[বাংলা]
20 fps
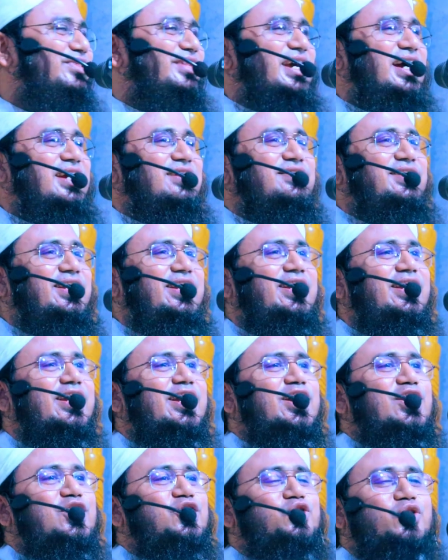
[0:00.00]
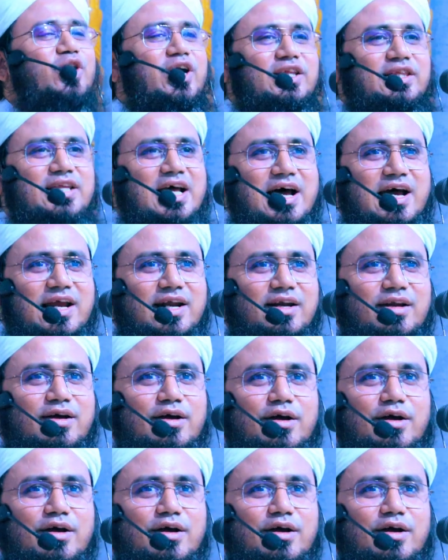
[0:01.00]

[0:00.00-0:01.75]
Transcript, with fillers: মধ্যে আসছে শয়তান